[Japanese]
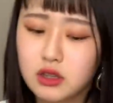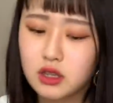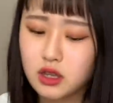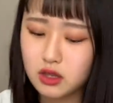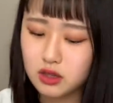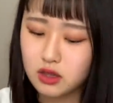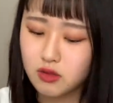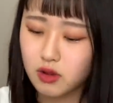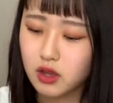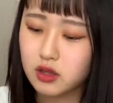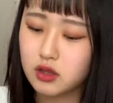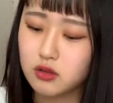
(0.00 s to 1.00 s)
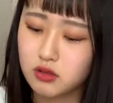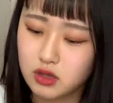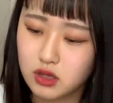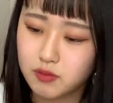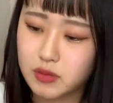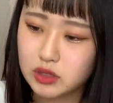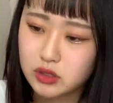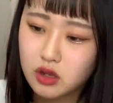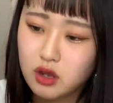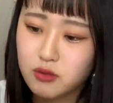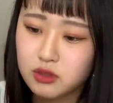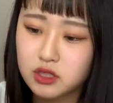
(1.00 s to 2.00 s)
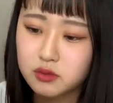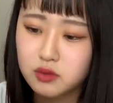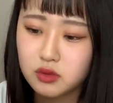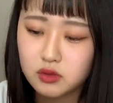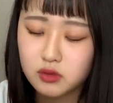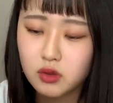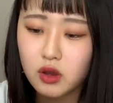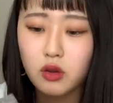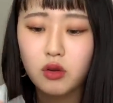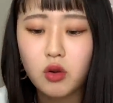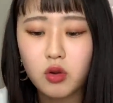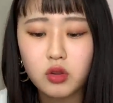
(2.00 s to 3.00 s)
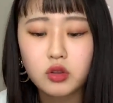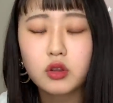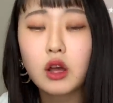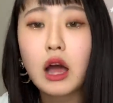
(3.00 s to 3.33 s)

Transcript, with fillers: ないって分かってるのに、まあそれはもう自分の心が